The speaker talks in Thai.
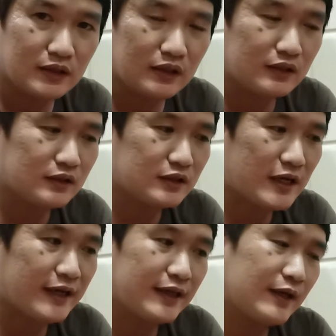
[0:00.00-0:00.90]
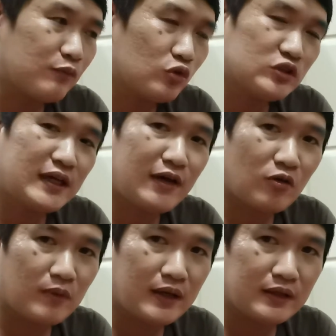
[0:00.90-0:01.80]
ติดใจกับรสชาติ
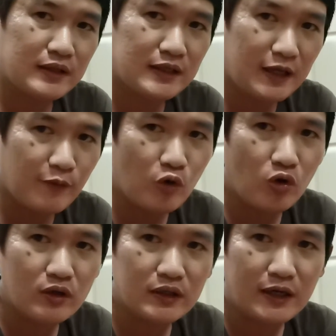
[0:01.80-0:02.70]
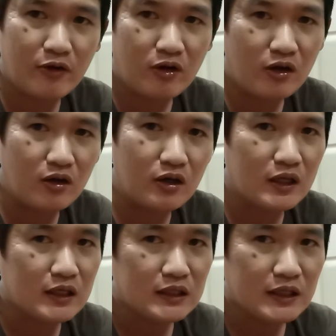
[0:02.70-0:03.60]
ของมันที่เข้มข้นแล้วก็
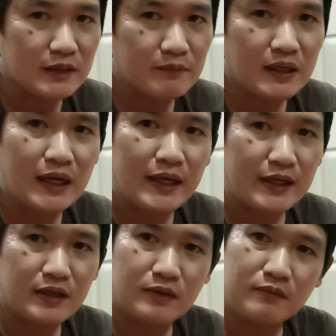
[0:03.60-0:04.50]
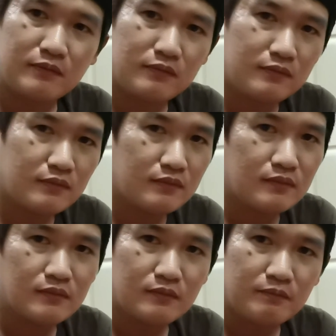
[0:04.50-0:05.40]
กินเมื่อไหร่
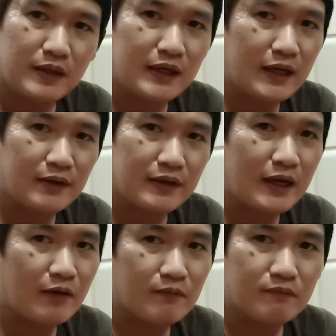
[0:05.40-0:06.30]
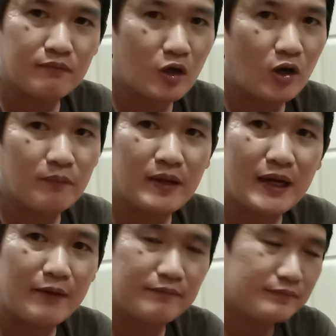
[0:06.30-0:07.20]
เป็นอันหลับนอนไม่
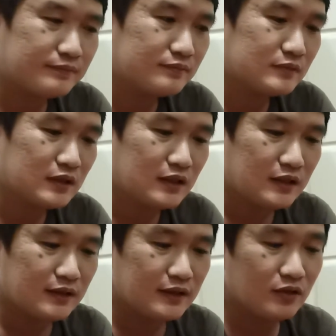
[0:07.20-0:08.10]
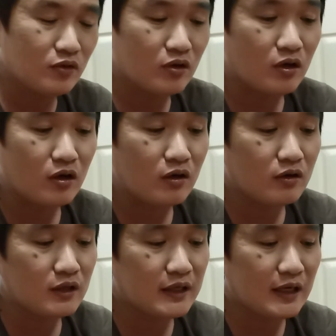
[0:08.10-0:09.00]
หลับ ในส่วนของ
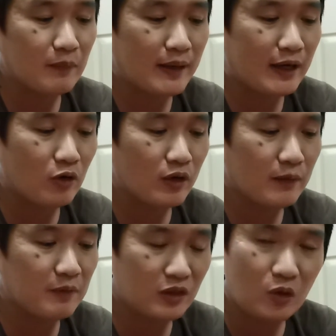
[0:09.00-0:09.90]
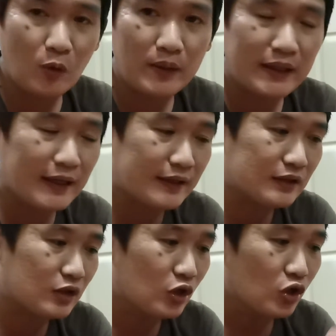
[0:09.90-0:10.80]
คาราบาวเอสเปรสโซ่เหมือนกัน
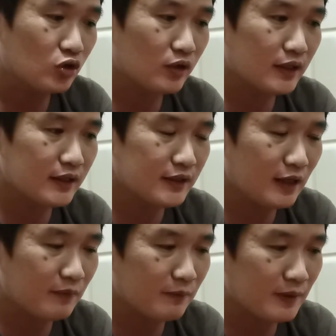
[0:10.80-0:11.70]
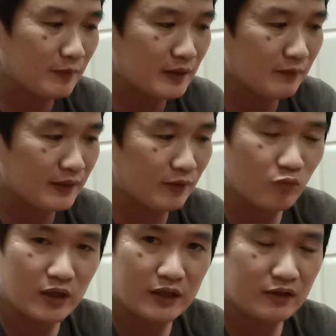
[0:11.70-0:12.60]
ตัวนี้ที่เอามาเปรียบเทียบกัน
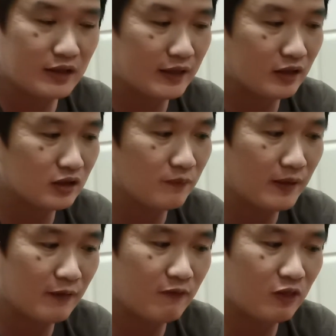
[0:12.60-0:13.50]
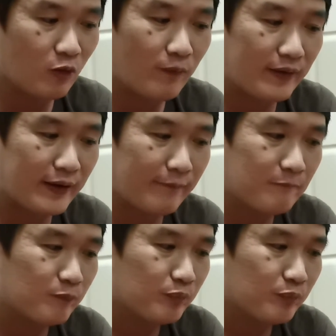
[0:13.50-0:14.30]
VS กันก็คือเป็นเอสเปรสโซ่เหมือนกัน